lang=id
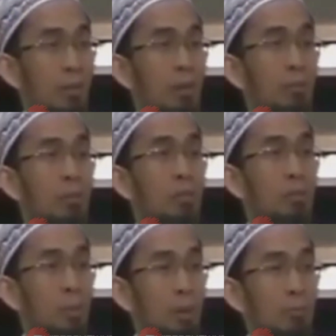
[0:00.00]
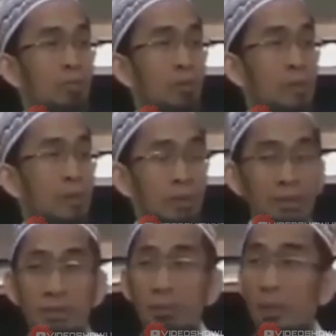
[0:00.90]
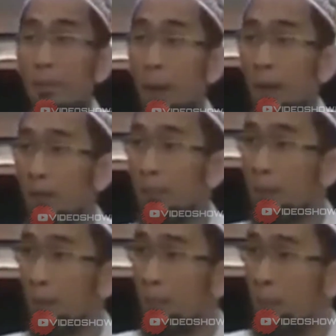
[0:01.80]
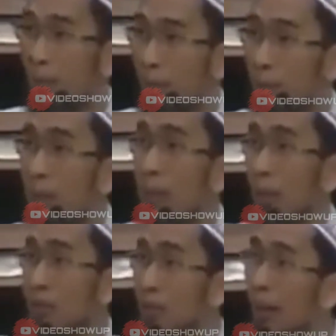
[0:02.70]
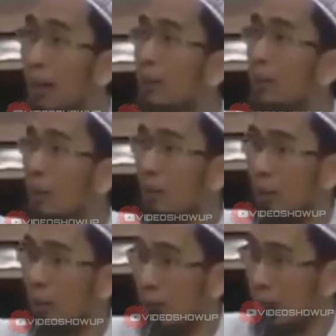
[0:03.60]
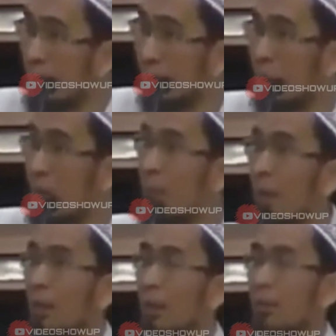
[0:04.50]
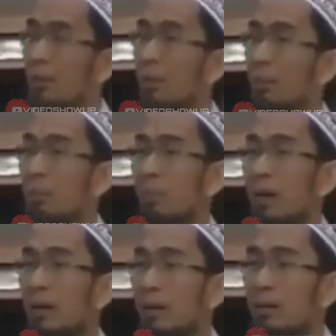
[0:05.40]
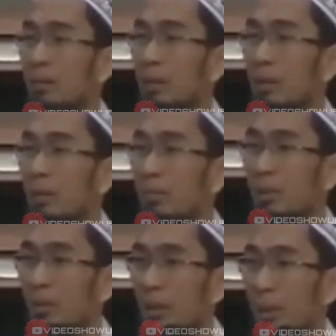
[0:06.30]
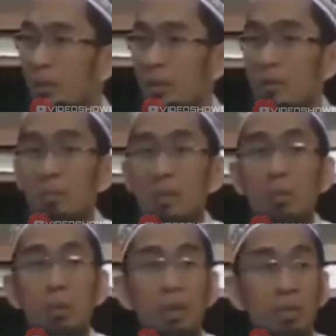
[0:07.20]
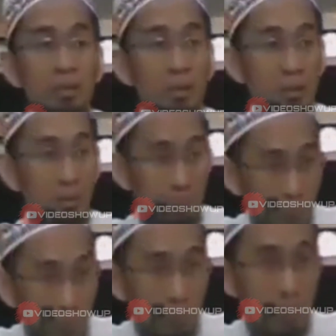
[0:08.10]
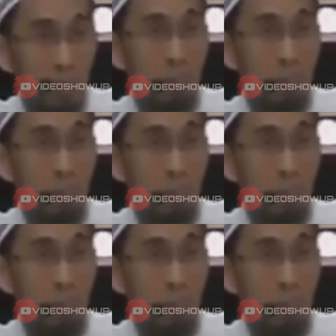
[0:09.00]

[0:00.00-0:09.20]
Siapa yang menunjukkan, memfasilitasi, menampakkan pada kebaikan dikerjakan oleh orang lain, maka dia mendapat pahala yang sama dengan yang mengerjakan tanpa dikurangi sedikit pun.